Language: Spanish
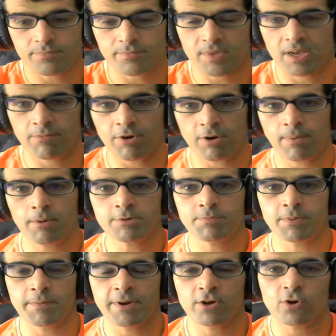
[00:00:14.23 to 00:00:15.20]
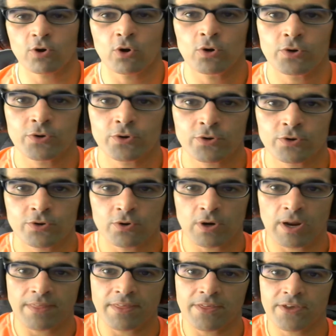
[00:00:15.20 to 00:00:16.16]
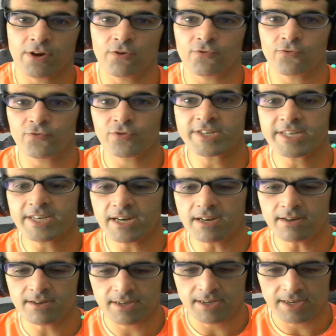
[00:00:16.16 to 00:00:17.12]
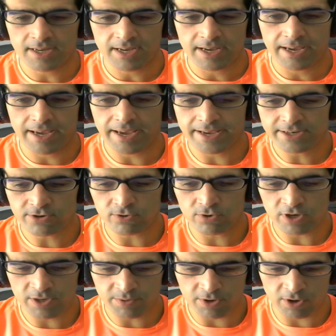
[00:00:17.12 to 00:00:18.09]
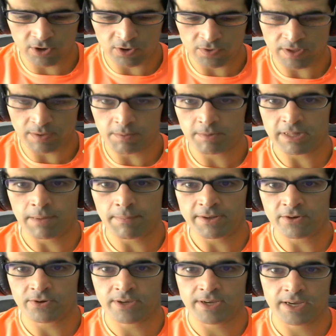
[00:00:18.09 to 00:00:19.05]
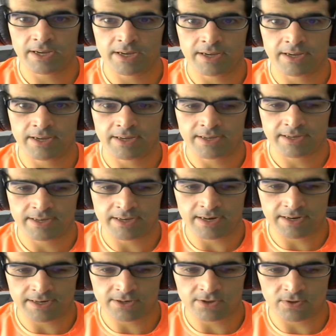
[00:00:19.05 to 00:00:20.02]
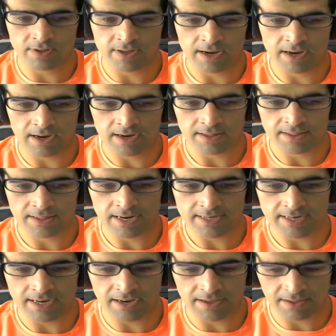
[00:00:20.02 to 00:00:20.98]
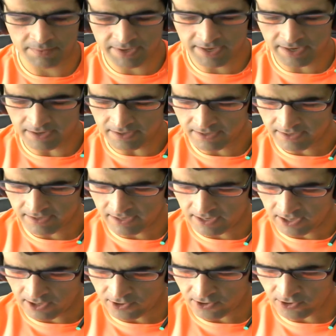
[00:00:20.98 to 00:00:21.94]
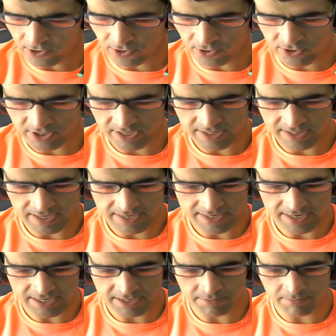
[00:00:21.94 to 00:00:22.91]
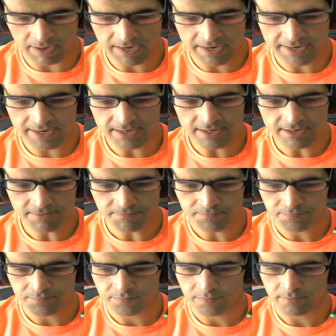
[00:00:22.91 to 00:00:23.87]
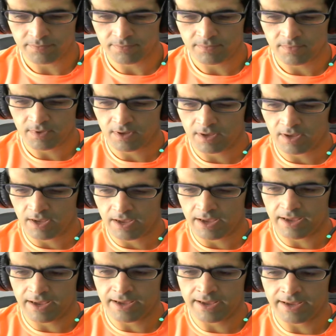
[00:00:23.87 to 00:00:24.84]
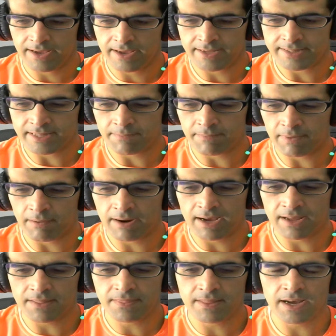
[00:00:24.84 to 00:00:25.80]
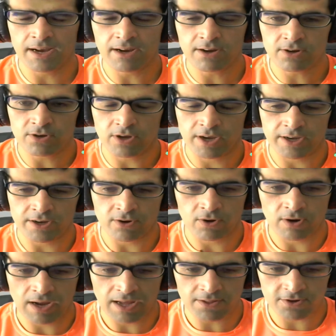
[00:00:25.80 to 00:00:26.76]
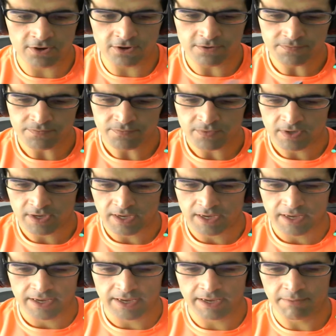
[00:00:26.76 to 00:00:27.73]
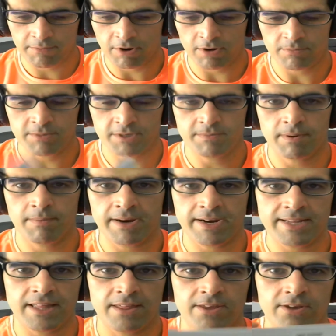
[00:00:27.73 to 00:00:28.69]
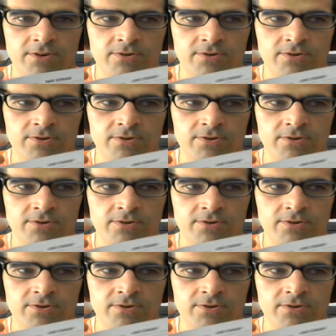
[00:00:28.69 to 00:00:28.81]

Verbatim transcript: Bueno, vamos primero con, la edición física. Es un libro del mismo tamaño que, el resto de la, saga de Vía, con 86 páginas, eh, tapa blanda, encolado y, bueno, misma maquetación